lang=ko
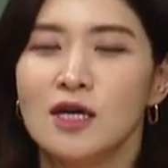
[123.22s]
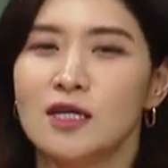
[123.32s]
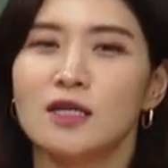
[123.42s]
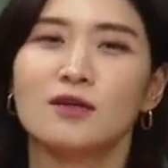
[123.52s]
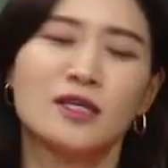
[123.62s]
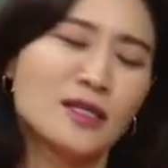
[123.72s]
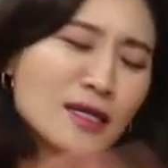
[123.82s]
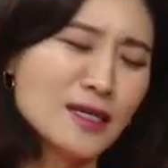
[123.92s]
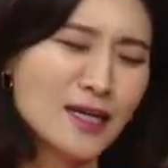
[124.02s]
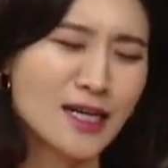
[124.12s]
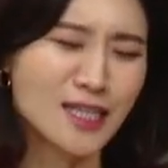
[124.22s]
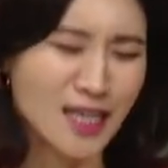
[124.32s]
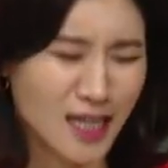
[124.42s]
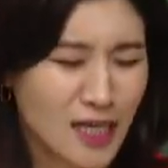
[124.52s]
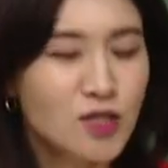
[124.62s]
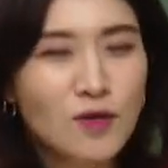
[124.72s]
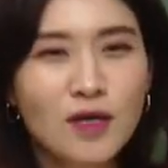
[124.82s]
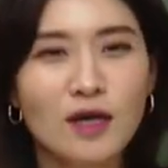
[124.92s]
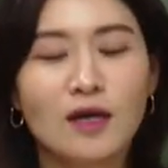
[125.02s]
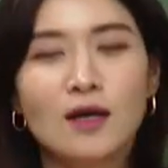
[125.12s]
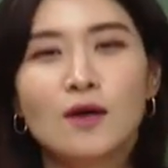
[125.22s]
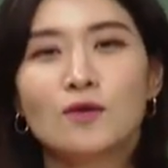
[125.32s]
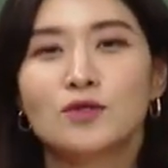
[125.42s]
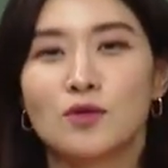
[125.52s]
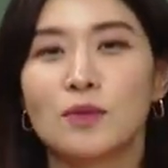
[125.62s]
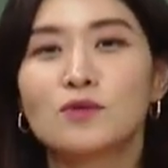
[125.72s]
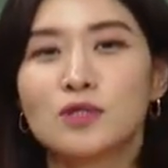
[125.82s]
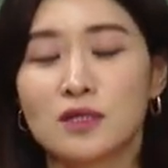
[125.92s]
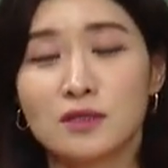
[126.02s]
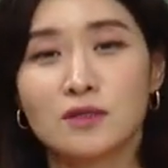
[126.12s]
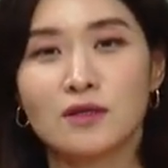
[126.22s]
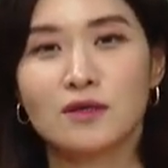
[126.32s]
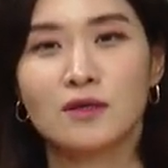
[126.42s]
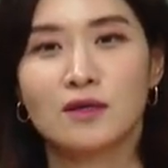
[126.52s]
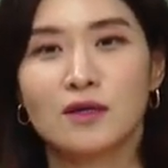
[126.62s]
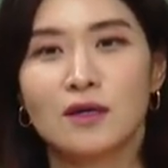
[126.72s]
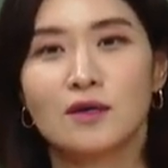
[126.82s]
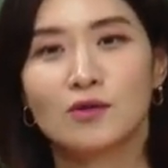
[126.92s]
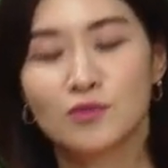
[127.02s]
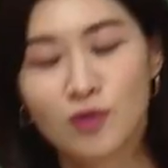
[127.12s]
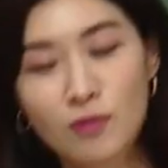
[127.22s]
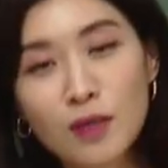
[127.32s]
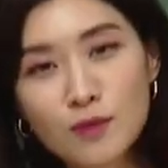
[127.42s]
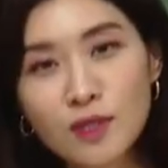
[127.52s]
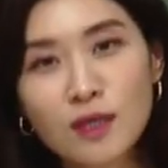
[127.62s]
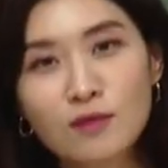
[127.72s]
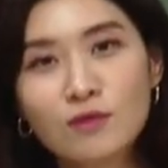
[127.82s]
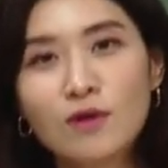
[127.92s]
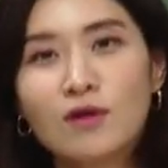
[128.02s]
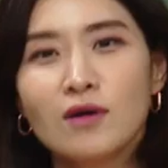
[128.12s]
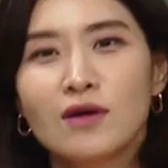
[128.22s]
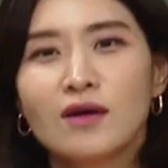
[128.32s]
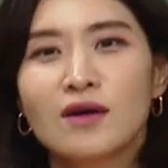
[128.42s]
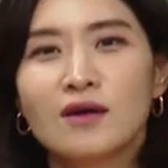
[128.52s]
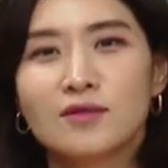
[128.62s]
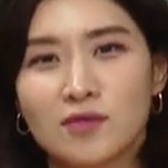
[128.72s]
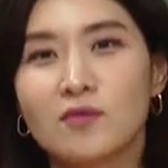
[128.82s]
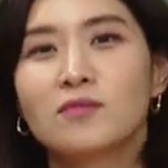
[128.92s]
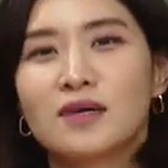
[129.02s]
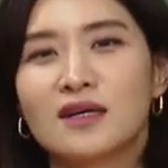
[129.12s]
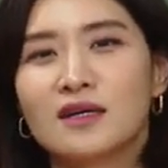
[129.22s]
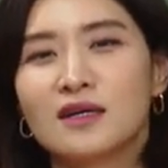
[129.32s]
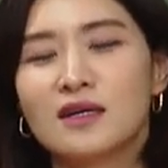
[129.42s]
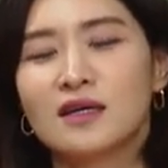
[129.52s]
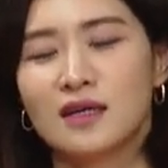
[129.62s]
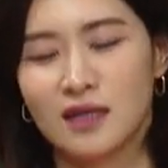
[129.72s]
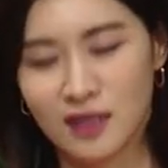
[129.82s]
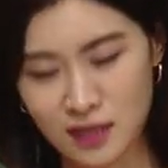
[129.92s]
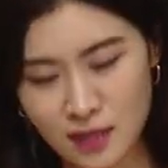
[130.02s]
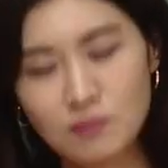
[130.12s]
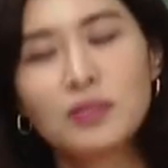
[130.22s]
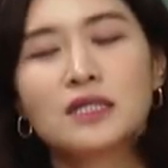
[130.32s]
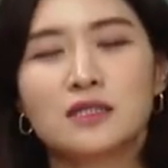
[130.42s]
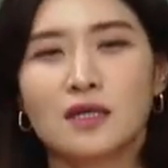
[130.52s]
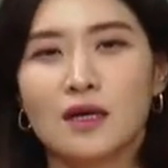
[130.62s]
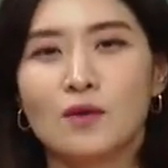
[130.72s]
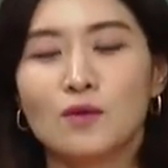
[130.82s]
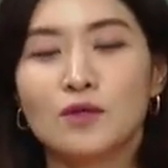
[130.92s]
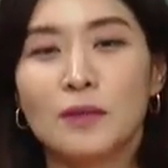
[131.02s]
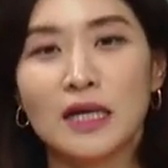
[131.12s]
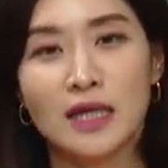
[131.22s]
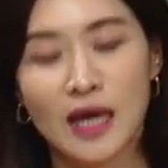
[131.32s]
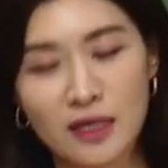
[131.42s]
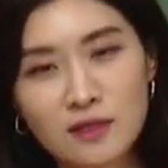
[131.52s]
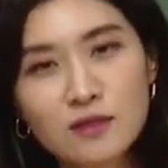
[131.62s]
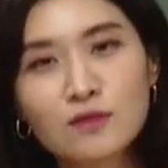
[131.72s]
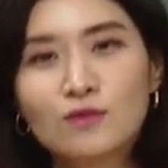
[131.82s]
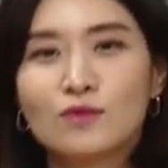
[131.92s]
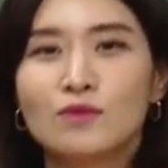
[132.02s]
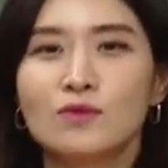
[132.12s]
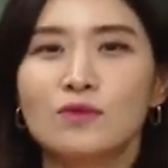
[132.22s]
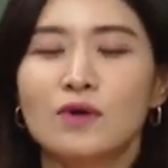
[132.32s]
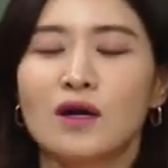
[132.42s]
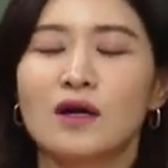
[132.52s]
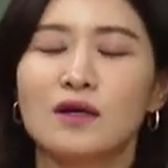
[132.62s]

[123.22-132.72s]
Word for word: 이런 이딴 얘기 하기 다 전에 오늘 정말 고생했어요. 예, 여러분 정말 고생했고요. 정말 예, 찐 빠지게 오늘 많이 애쓰고 하...